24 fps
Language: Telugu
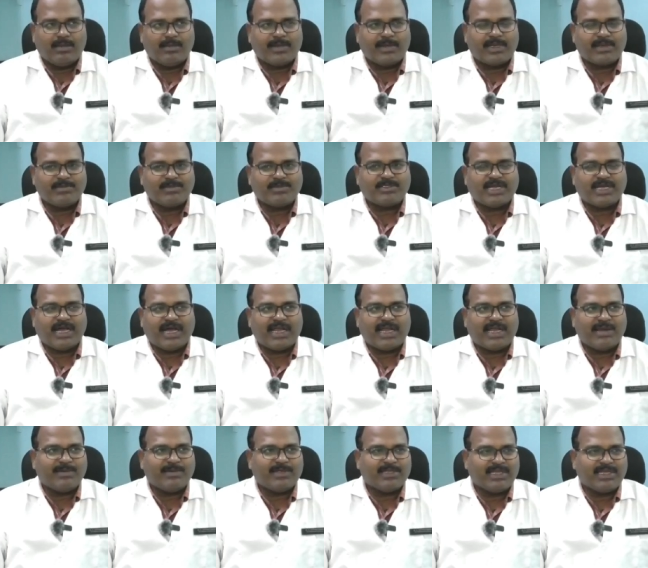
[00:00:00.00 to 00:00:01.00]
మనం
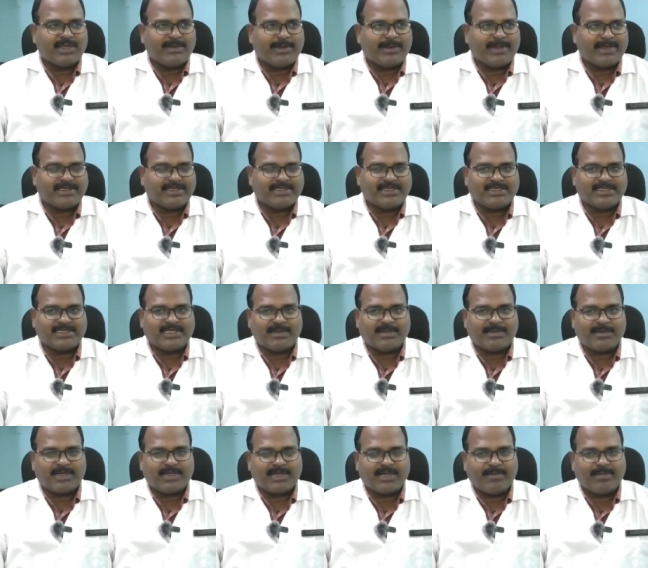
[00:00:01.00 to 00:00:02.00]
చాలామంది మేము ఏం
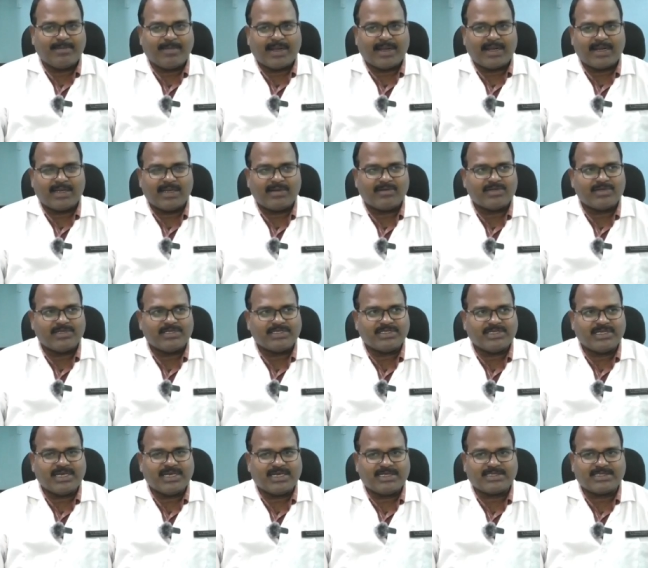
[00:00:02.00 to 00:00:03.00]
చేస్తామంటే పండ్ల
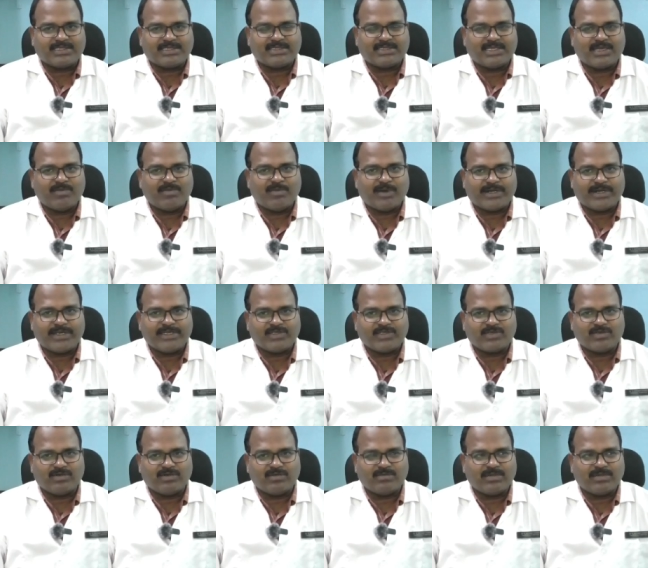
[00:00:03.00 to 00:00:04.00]
గురించి అస్సలు
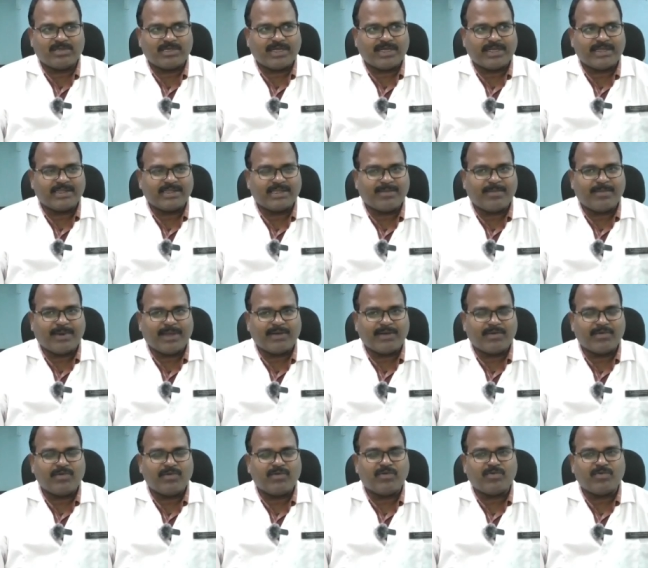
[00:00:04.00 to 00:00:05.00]
పట్టించుకోం ఎంత
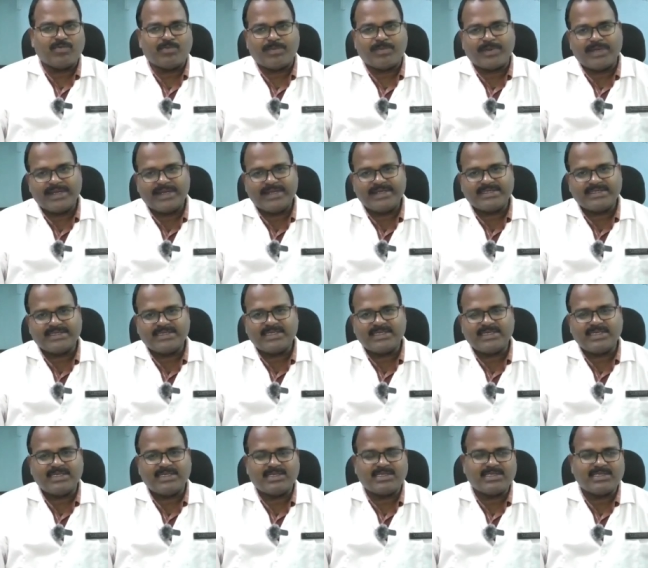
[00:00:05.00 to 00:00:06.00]
పన్ను నొప్పి లేచి
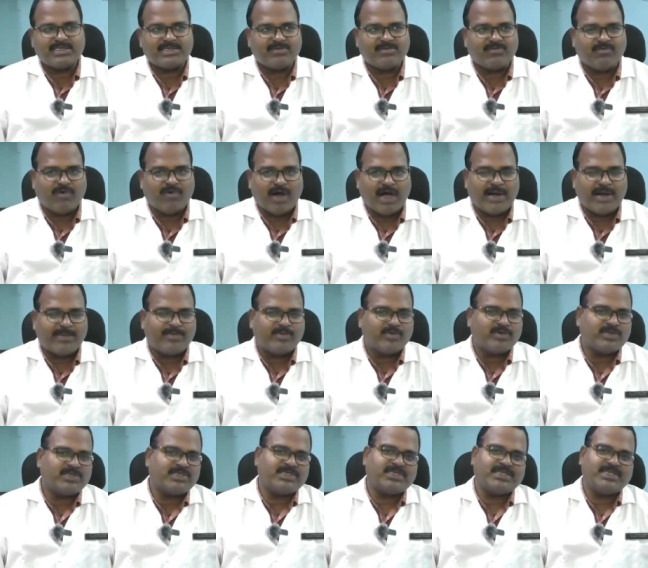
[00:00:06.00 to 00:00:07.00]

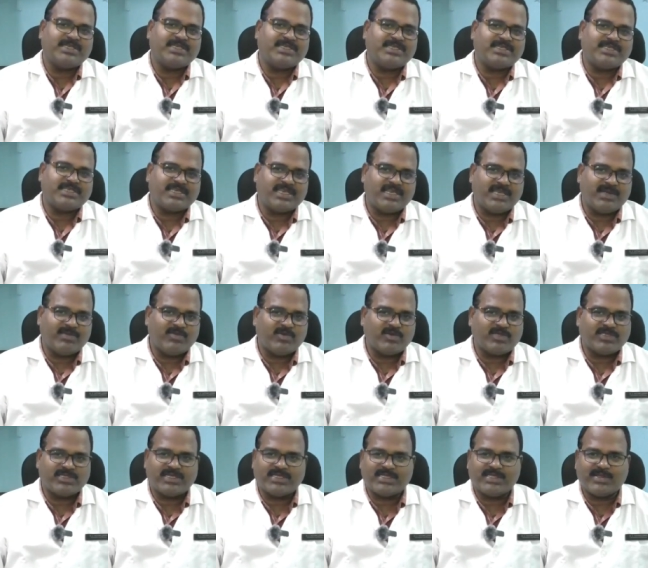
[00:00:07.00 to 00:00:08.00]
వాపొచ్చి చీవ్
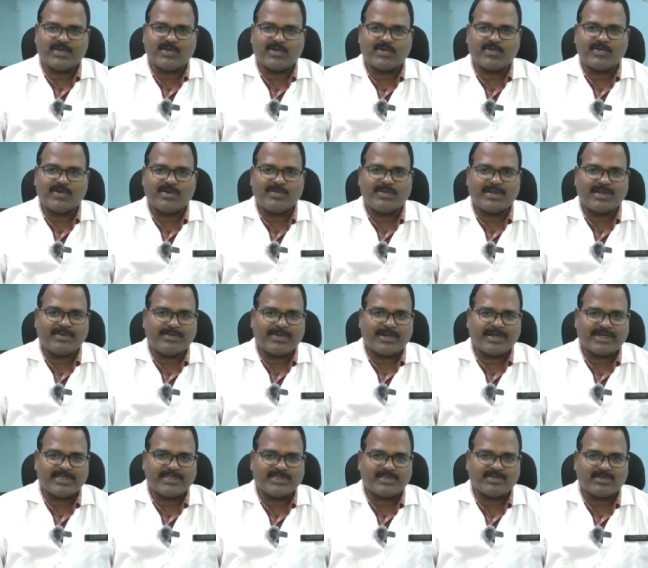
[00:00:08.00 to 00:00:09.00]
వచ్చేంత వరకు కూడా మనం
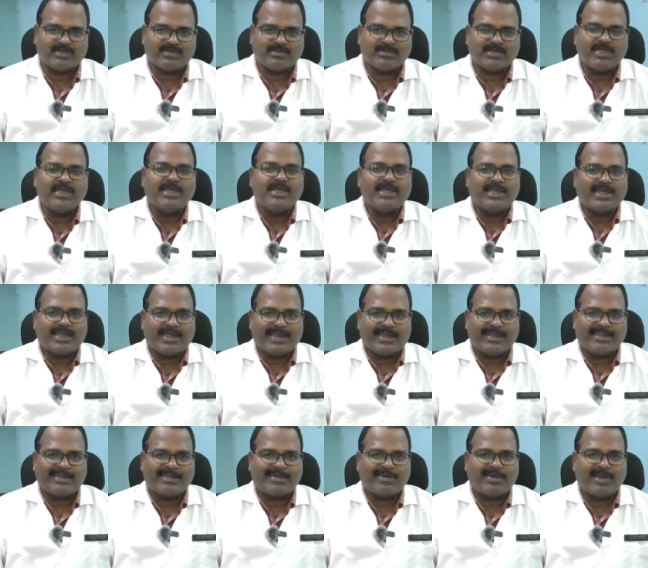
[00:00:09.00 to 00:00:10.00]
పట్టించుకోం
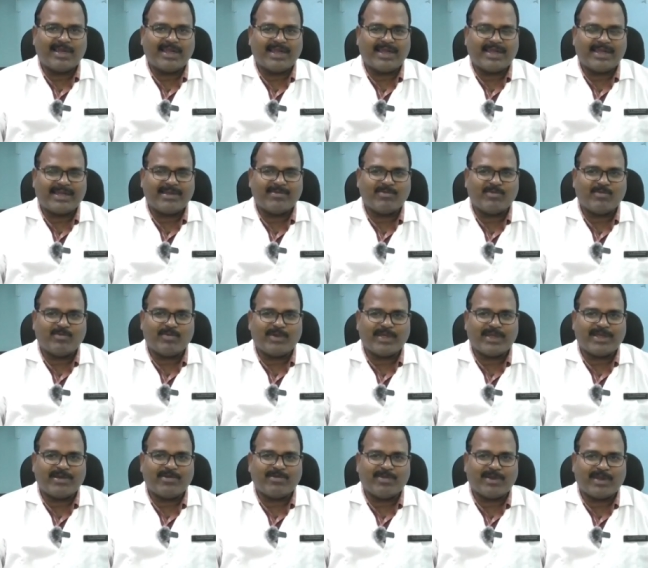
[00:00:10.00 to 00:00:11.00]
ఎందుకులే అంటే
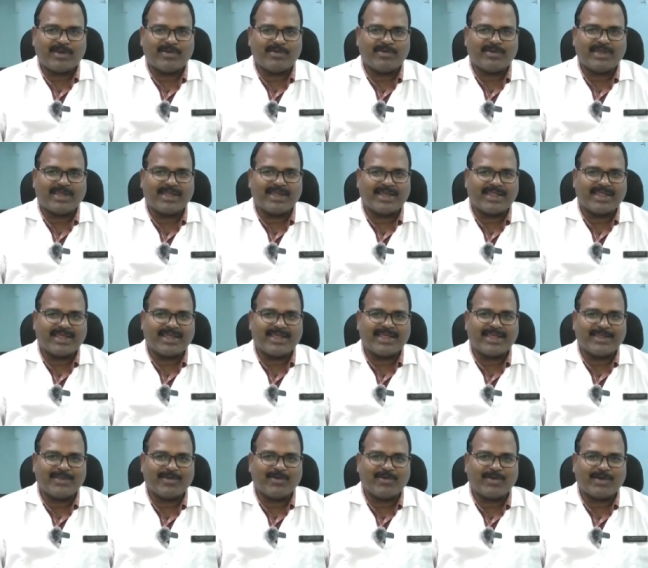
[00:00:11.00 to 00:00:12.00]
ముప్పై రెండు పనులు ఉన్నాయి కదా
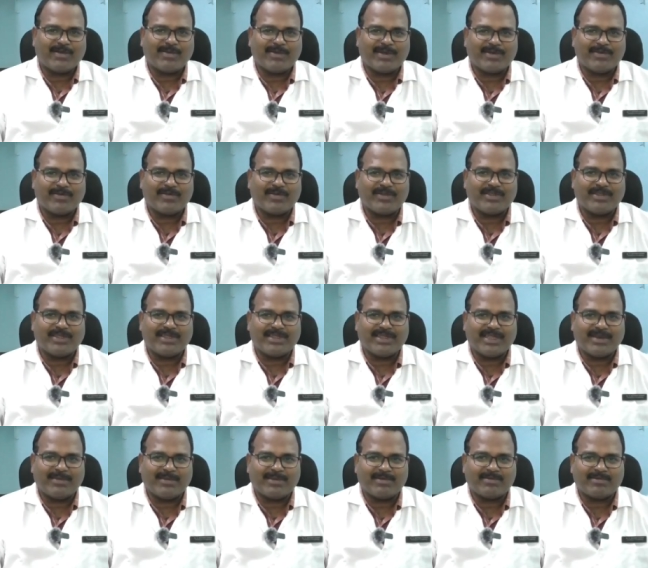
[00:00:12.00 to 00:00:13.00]
ఏదో ఒక పనుతో
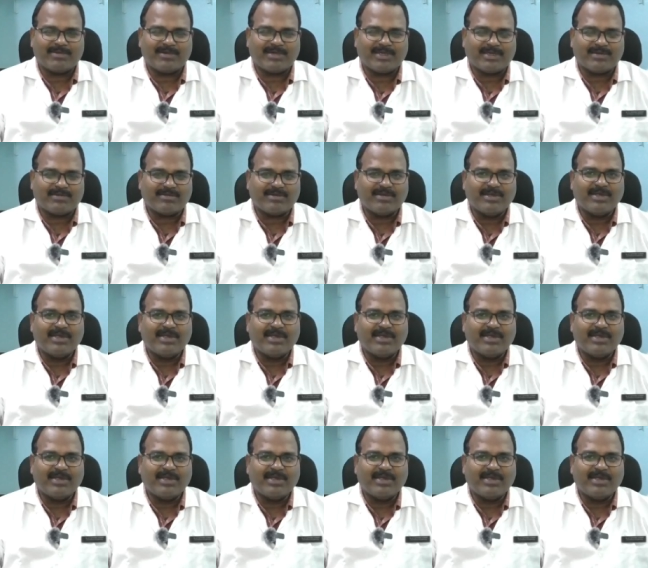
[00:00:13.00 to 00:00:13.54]
తిందాం అనుకుంటాం